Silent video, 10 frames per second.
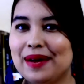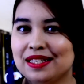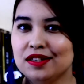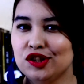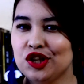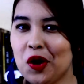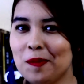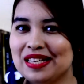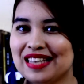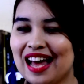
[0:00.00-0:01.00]
Mas antes de
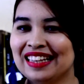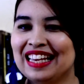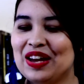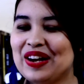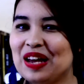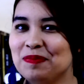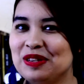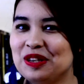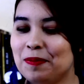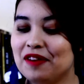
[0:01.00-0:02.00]
começar, eu quero
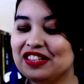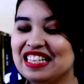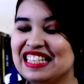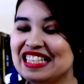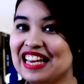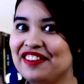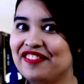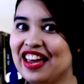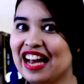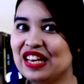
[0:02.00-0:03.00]
pedir para você se
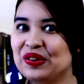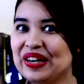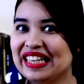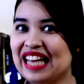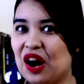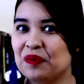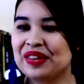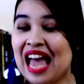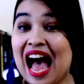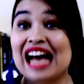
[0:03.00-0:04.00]
inscrever aqui no canal.
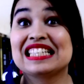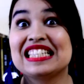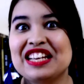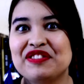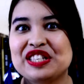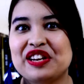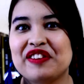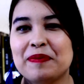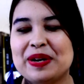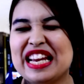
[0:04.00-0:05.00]
Assim você
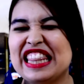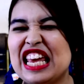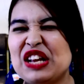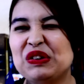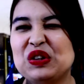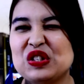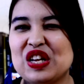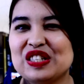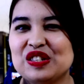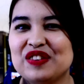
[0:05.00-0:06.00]
não vai perder nenhum dos
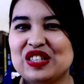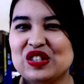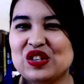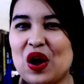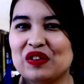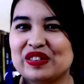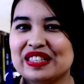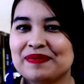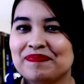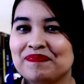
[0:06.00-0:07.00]
nossos vídeos novos.